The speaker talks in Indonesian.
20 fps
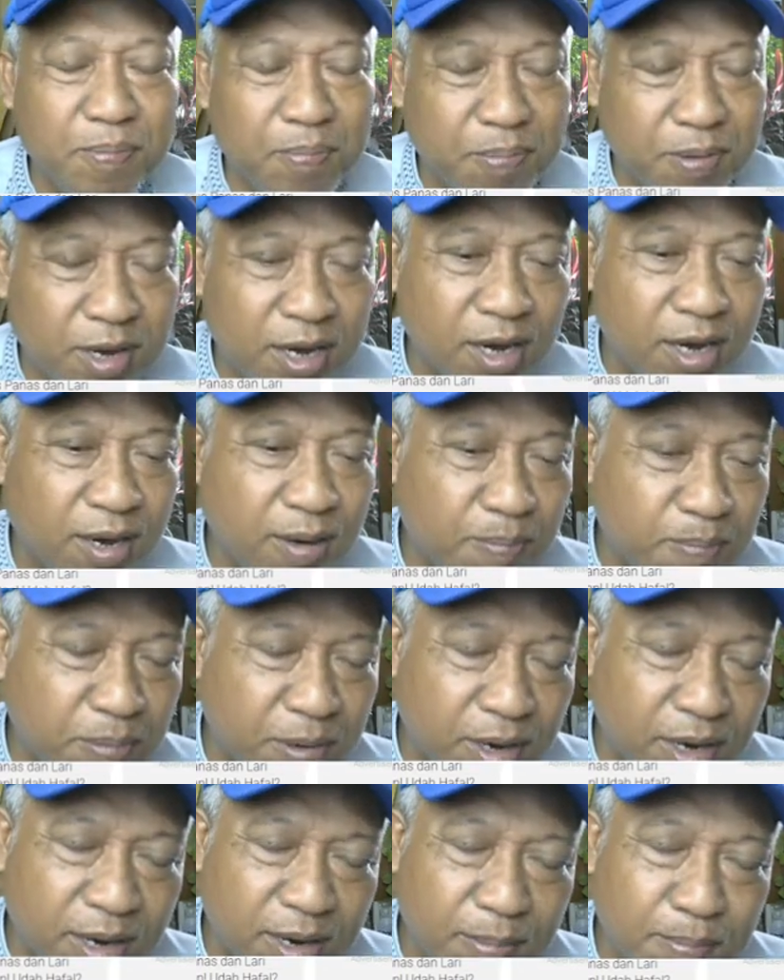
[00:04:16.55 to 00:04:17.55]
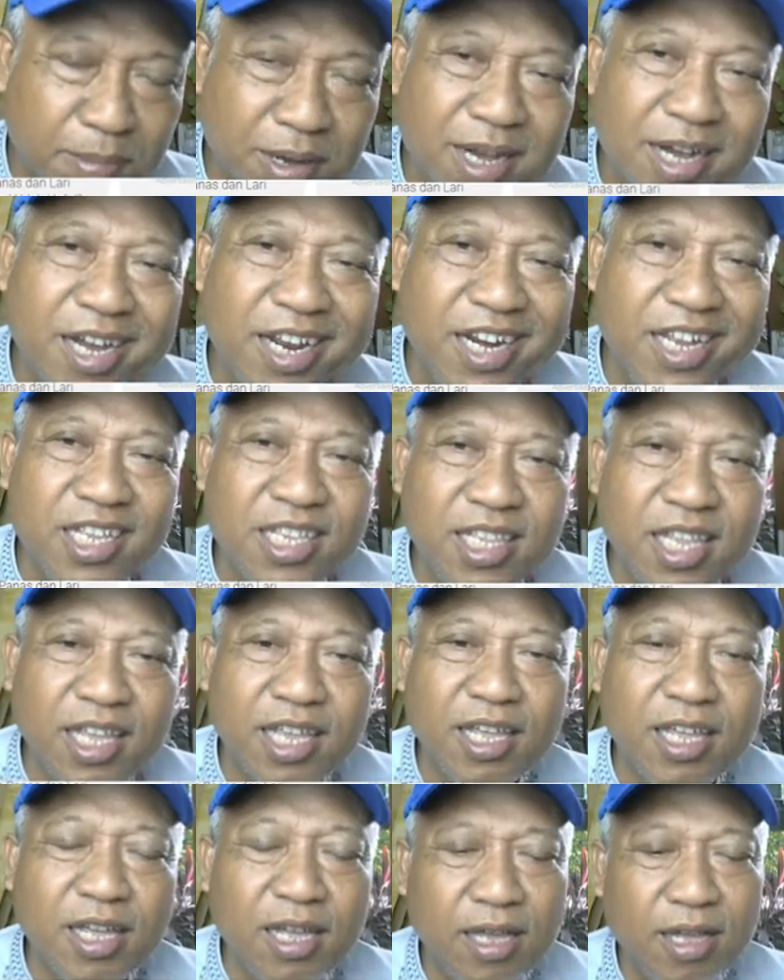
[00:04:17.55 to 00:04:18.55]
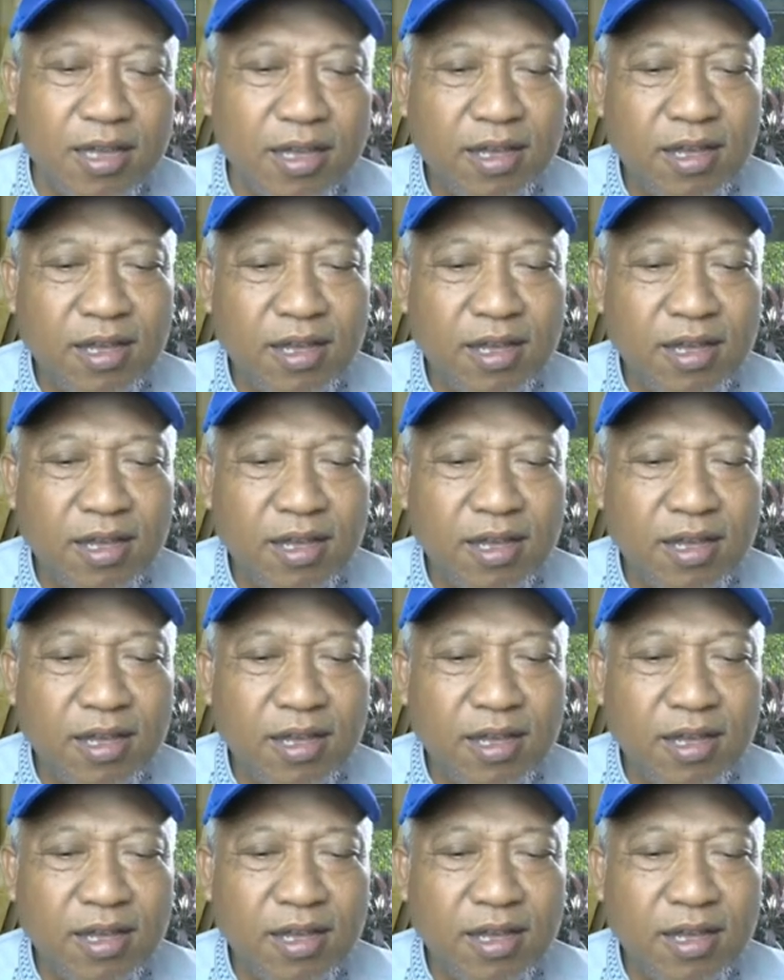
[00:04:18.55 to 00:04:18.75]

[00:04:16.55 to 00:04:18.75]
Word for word: ber, ber, mengkritik ya